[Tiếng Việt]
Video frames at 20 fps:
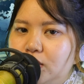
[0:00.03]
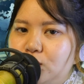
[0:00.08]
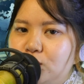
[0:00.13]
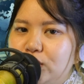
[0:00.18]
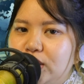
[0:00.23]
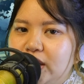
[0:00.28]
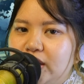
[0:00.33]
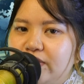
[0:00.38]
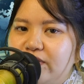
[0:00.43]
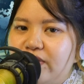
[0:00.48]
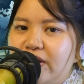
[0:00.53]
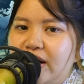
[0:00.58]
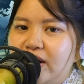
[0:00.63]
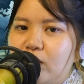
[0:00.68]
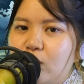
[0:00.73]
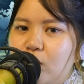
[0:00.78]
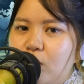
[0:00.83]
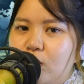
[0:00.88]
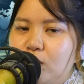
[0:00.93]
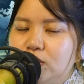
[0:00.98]
Truyện và
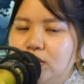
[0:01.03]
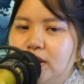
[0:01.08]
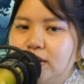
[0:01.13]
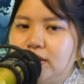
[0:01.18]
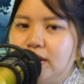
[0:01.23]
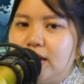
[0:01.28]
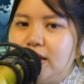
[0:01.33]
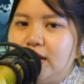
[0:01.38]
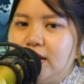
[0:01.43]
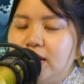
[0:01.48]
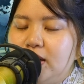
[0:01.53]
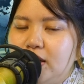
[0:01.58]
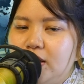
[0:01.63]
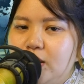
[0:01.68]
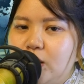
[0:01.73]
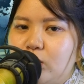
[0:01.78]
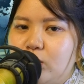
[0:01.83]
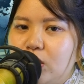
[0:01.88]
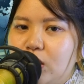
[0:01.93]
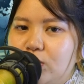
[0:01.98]
Cổ Thần Đế
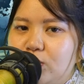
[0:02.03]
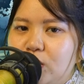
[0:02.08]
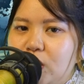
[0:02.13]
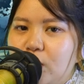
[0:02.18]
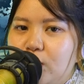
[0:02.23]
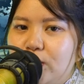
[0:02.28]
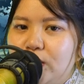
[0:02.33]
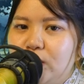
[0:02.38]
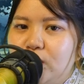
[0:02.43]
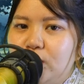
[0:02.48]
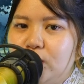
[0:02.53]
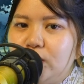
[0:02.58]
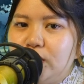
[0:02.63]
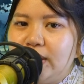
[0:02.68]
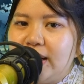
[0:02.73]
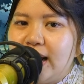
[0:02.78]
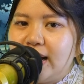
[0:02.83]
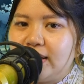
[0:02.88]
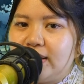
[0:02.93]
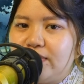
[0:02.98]
giọng đọc Ngọc Hiếu
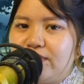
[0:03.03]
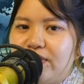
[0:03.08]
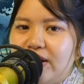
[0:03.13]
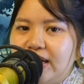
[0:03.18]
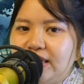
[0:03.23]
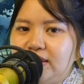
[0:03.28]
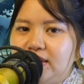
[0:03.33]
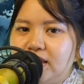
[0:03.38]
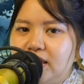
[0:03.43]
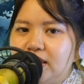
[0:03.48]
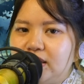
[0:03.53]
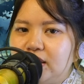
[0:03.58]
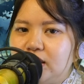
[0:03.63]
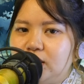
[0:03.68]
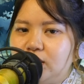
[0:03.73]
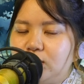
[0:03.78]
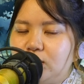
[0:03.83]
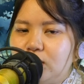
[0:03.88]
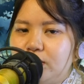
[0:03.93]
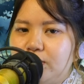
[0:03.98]
đang được phát trên
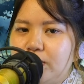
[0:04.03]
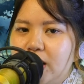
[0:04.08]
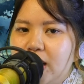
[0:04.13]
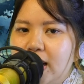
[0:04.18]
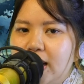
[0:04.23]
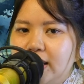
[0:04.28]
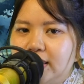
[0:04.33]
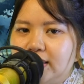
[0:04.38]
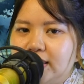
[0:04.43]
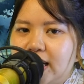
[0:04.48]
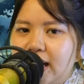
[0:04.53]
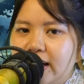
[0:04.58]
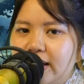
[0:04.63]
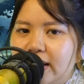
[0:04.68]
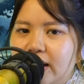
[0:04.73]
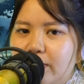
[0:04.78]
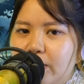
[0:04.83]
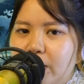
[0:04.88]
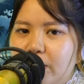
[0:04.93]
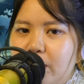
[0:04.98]
kênh YouTube Trại
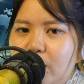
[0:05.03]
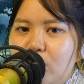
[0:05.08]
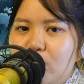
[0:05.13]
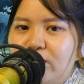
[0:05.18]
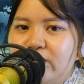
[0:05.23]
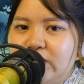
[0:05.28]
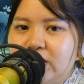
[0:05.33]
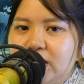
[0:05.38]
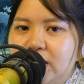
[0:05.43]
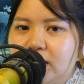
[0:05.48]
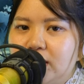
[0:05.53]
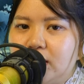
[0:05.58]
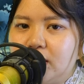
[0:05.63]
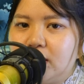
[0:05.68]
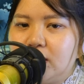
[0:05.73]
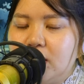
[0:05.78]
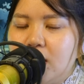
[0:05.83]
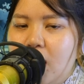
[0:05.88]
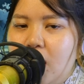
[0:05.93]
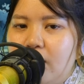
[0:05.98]
Cafe Màu Fit
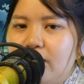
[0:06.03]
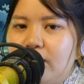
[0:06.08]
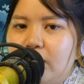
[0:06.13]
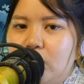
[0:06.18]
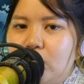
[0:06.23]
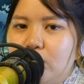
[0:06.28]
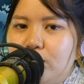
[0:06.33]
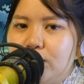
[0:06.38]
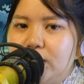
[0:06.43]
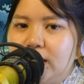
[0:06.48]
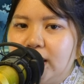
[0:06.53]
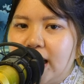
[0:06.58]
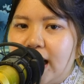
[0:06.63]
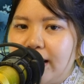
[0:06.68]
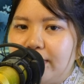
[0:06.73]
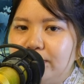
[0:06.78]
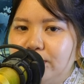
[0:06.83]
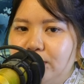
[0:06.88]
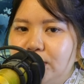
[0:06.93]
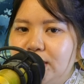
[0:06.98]
Center vào lúc
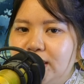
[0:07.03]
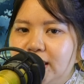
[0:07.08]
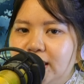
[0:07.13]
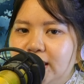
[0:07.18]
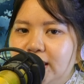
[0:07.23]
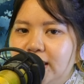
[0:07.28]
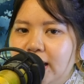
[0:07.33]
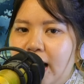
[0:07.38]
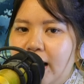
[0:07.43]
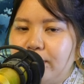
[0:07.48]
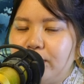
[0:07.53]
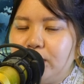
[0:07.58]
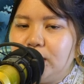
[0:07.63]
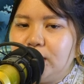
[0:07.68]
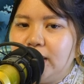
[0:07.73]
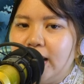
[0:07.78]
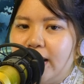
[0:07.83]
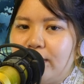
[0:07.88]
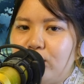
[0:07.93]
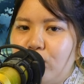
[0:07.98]
18, 19,
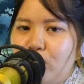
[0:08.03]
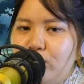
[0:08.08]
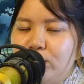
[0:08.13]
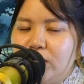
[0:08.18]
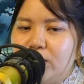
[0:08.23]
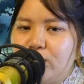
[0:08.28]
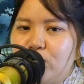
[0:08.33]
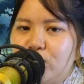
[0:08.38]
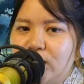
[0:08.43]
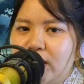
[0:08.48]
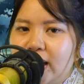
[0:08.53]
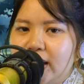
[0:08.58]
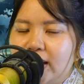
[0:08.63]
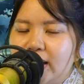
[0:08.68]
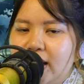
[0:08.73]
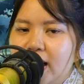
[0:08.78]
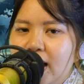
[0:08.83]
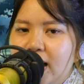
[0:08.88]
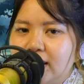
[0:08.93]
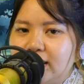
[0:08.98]
20, 21 giờ mỗi ngày.
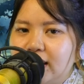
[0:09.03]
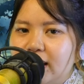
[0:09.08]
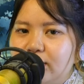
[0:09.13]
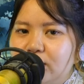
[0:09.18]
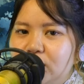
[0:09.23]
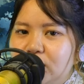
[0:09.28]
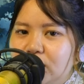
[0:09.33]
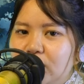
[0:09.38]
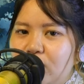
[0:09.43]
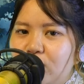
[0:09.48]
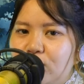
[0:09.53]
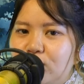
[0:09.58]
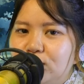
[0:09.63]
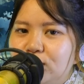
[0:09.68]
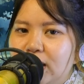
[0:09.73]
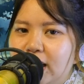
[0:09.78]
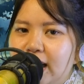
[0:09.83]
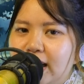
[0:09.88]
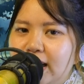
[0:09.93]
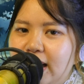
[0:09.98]
Cảm ơn đạo hữu
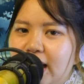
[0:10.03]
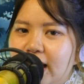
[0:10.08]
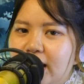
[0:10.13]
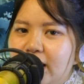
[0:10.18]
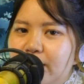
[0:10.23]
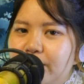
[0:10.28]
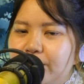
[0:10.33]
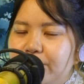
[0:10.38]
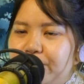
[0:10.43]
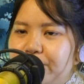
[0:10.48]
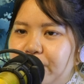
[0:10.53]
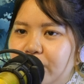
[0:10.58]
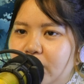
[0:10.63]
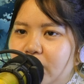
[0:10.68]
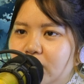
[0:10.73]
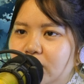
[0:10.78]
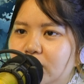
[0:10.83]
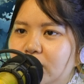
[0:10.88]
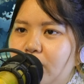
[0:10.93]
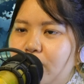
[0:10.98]
đã lắng nghe.
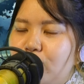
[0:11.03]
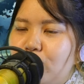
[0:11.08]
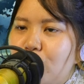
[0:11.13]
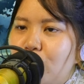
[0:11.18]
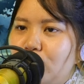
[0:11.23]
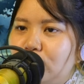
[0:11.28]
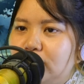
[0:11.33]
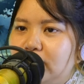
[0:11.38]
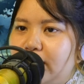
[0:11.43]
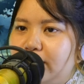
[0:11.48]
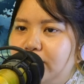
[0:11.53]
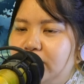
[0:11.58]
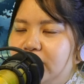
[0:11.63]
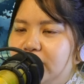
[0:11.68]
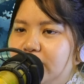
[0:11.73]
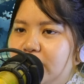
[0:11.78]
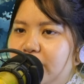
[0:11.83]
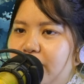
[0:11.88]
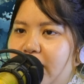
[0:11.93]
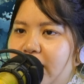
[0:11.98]
Tập
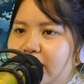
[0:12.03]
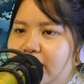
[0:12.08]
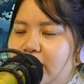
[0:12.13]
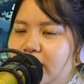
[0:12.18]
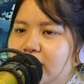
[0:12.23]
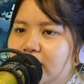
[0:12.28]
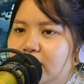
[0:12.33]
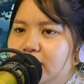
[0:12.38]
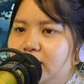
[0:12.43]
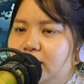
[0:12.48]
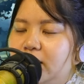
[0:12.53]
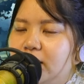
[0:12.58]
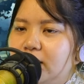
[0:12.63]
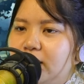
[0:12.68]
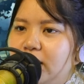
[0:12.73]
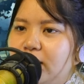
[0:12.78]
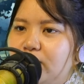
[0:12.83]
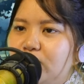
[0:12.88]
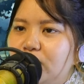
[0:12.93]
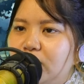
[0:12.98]
197,
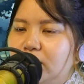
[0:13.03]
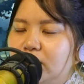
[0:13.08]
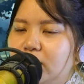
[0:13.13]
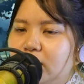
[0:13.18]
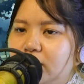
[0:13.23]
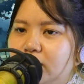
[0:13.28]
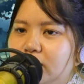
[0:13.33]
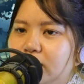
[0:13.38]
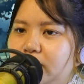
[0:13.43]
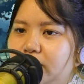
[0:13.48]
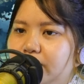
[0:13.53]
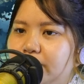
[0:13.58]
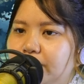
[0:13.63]
Tân Nhiệm Thần Tử.